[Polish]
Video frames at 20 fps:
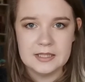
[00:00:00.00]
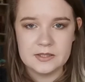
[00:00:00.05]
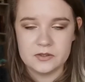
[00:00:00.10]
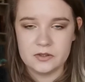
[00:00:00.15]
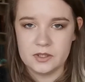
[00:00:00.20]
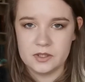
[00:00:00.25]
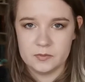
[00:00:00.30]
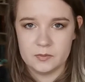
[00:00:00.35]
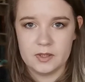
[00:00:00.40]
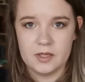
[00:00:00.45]

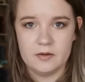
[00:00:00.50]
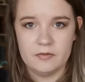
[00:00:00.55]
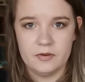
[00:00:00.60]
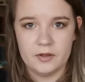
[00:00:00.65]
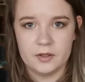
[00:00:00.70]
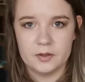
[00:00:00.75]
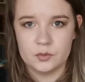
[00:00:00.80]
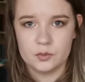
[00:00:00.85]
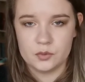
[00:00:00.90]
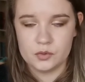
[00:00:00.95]
co nie zmienia
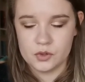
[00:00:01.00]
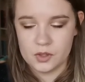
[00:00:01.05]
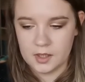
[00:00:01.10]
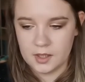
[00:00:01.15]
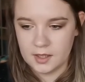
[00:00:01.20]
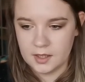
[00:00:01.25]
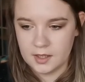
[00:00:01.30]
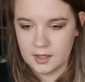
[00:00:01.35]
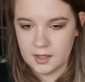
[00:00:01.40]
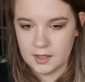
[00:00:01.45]
faktu,
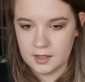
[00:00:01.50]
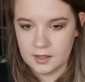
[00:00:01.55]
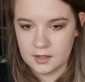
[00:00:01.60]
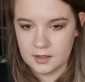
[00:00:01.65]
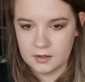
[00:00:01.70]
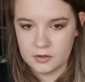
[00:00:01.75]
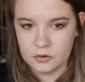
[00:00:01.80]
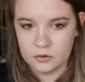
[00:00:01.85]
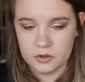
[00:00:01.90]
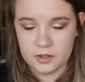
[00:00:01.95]
że
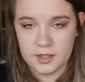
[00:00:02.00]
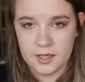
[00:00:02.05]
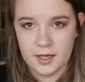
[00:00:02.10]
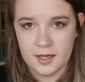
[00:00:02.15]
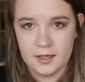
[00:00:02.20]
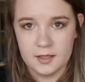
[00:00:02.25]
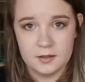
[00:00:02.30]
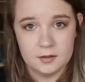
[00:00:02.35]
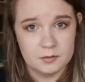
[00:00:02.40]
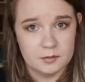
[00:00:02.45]

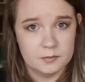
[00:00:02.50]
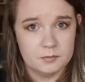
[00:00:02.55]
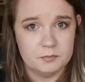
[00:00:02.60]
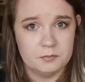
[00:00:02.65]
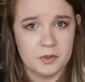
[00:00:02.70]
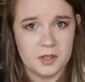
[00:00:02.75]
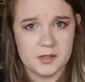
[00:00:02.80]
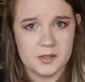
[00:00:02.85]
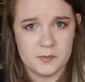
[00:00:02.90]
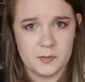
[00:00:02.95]
dotyka
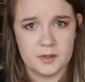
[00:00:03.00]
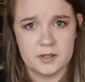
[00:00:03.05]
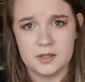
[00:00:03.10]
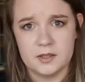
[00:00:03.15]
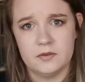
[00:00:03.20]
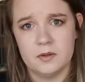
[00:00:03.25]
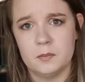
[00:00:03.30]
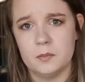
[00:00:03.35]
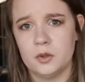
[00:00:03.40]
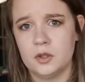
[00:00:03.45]

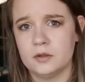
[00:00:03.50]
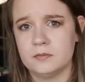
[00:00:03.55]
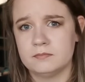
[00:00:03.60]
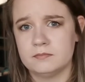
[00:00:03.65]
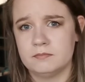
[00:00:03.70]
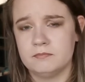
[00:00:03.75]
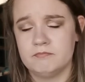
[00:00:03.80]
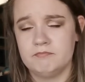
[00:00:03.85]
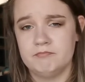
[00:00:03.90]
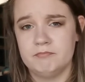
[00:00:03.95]
perspektywę
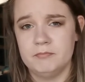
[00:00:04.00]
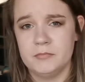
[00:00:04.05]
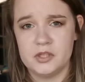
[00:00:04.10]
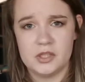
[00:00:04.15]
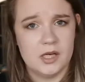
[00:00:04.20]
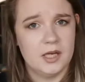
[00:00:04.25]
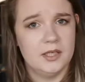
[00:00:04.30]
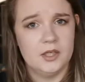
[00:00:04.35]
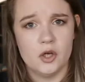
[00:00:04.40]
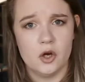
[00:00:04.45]
moją
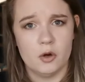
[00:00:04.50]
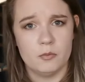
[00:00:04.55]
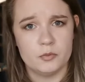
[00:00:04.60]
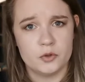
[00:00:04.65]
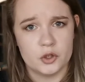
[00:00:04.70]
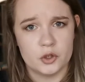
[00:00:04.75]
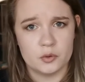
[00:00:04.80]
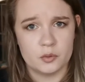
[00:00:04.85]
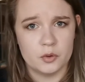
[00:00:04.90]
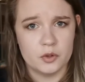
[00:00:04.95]
myślenia o
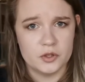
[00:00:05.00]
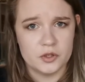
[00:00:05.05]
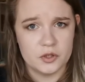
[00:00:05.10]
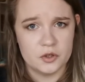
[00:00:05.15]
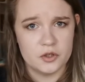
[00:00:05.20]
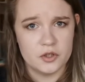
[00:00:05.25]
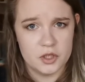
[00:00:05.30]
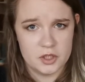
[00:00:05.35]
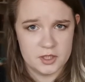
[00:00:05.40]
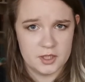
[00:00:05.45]

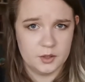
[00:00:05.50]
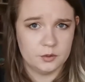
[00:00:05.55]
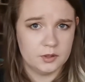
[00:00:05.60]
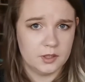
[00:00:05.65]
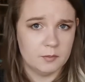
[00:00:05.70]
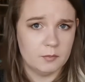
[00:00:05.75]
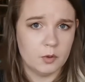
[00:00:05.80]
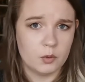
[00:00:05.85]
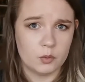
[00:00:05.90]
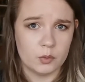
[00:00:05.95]
przyszłości, o dzieciach,
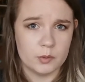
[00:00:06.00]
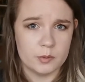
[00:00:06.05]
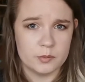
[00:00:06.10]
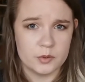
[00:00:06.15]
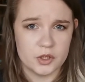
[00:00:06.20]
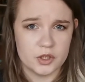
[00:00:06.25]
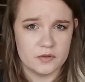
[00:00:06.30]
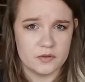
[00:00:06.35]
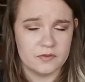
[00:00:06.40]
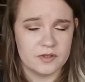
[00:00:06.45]
które mogłyby
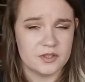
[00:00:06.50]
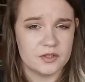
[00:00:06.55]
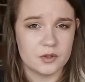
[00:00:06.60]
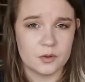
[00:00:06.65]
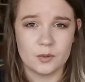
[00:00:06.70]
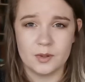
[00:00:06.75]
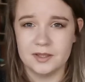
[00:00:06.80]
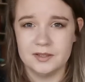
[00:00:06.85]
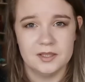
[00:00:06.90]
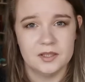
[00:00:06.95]
przeżywać
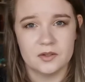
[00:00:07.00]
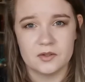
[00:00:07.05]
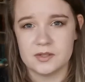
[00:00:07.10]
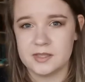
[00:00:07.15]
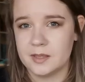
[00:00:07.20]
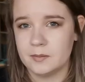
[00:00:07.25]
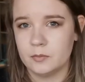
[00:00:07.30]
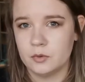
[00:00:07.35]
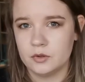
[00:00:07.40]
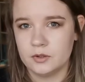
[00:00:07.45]
dokładnie to
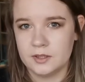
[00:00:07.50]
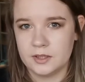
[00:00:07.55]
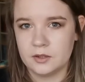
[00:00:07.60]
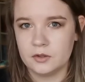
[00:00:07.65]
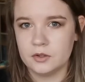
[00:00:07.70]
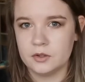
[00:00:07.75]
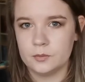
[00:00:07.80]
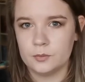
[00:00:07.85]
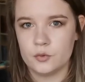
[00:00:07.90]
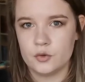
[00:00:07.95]
samo i
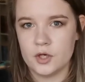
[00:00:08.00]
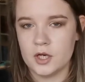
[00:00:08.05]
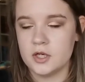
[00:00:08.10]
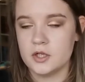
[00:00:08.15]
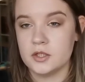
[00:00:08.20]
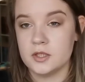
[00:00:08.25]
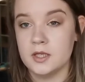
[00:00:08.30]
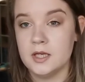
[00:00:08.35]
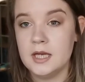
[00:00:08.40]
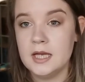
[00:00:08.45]
tego typu
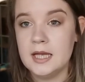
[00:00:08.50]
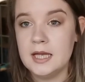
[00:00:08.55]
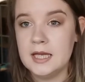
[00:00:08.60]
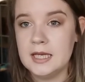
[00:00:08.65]
rzeczy.